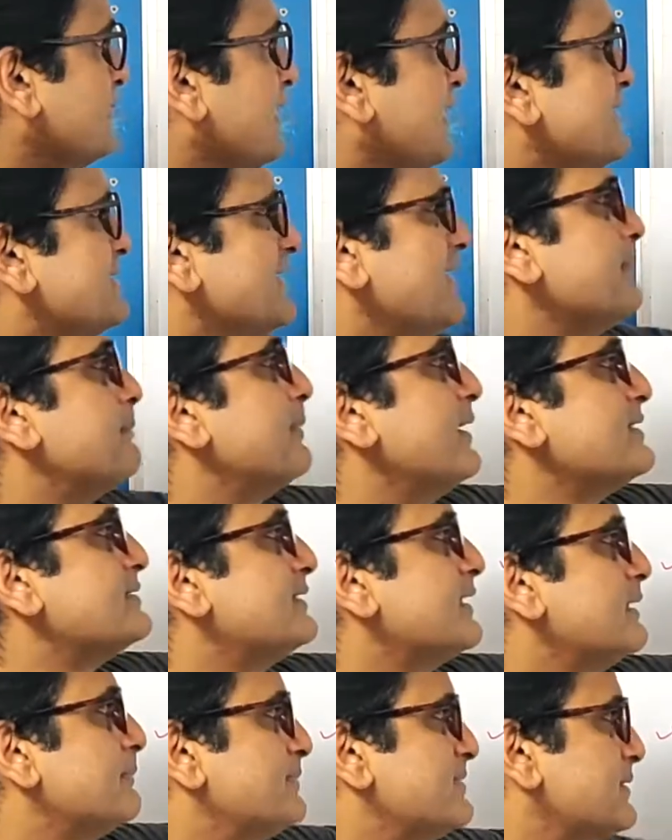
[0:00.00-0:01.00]
इसे ई e प्लस से
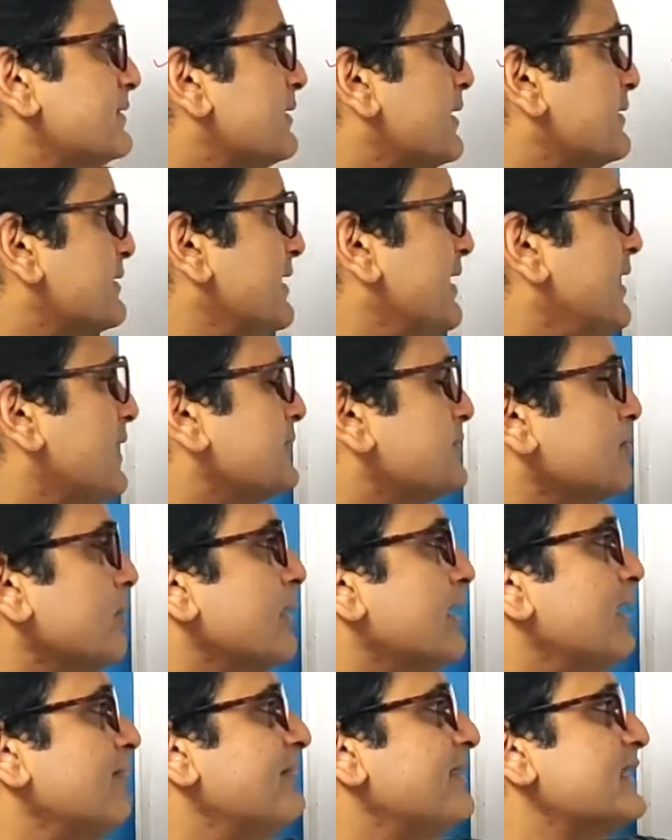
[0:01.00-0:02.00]
रिप्रेजेंट करते हैं इलेक्ट्रॉन
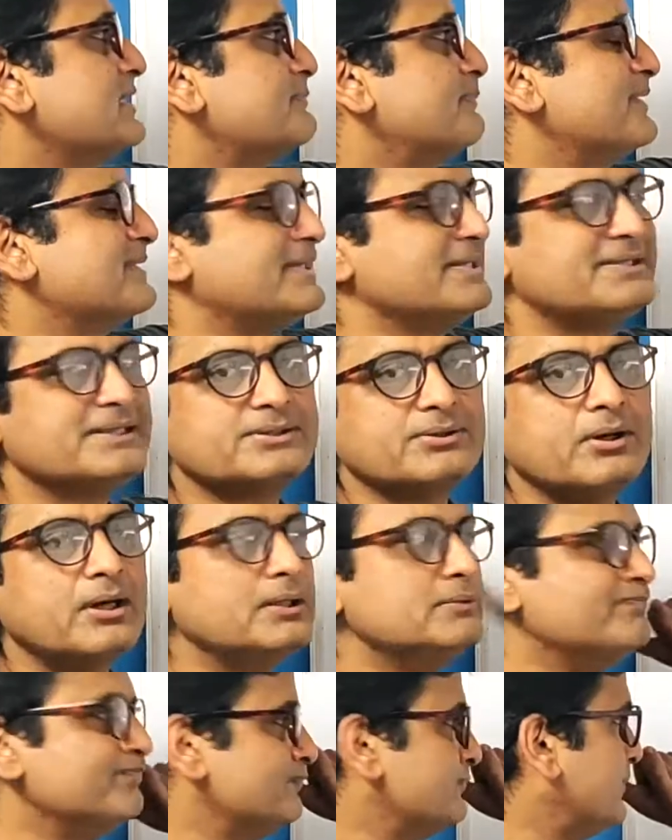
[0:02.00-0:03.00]
लविंग स्पेसिस इज
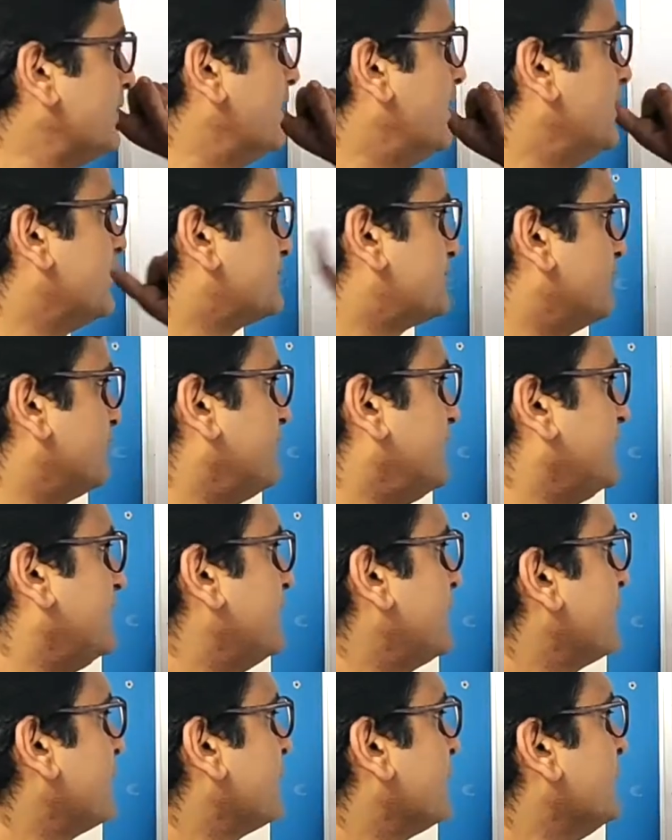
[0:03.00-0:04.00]
कॉल्ड
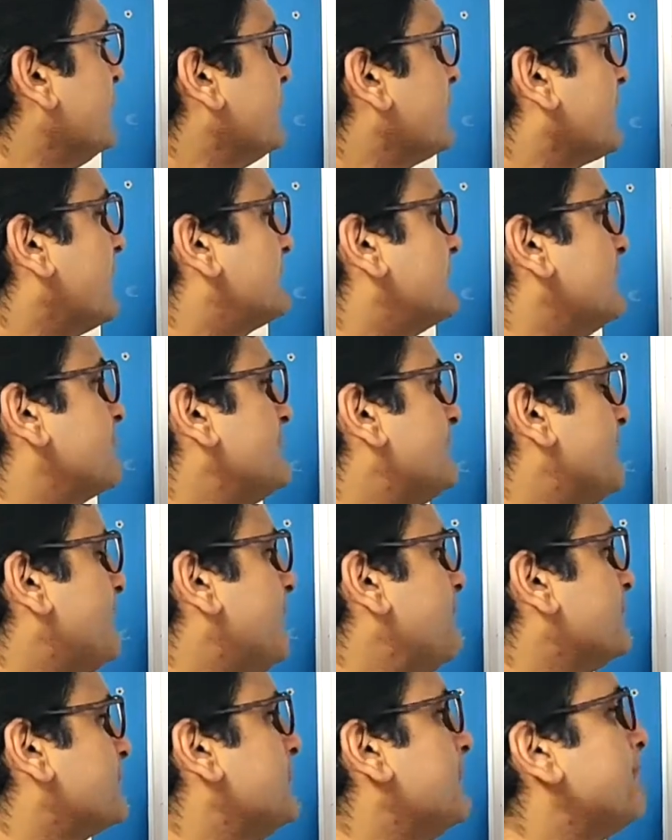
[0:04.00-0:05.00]
इलेक्ट्रोफाइल सबसे पहले
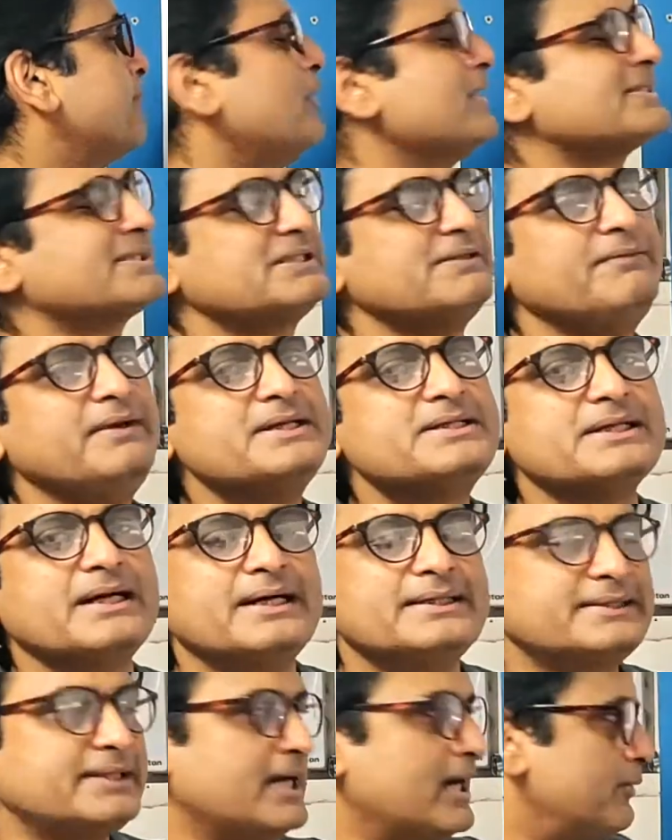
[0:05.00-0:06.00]
हम देखते हैं पॉजिटिवली
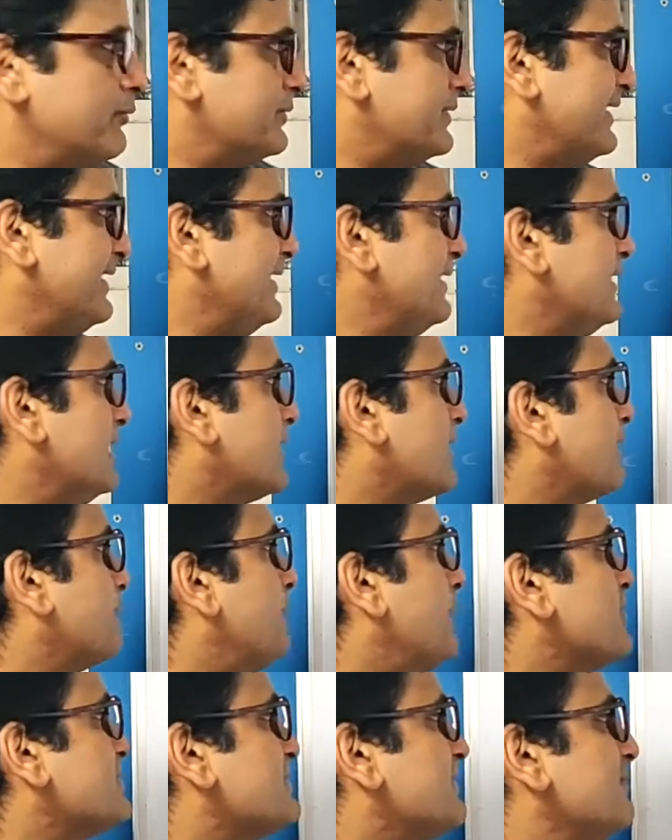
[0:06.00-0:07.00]
चार्ज क्या होते हैं अगर
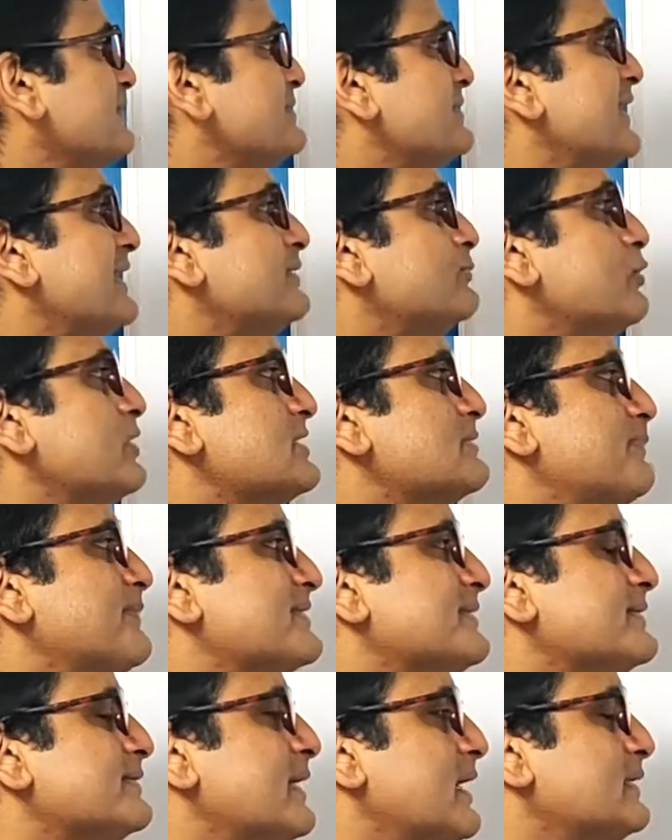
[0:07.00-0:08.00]
पॉजिटिवली चार्ज कोई
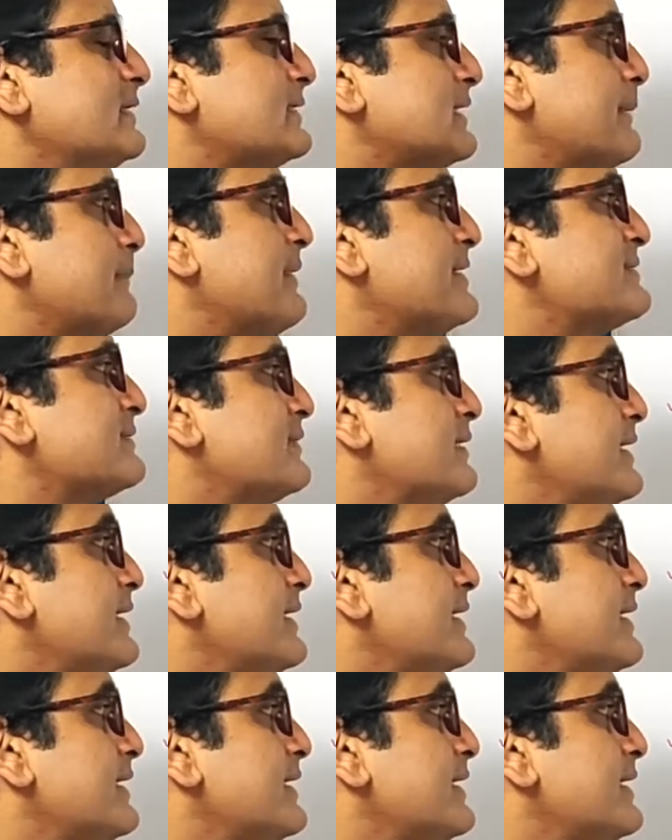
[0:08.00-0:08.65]
स्पीसीज है जिसके पास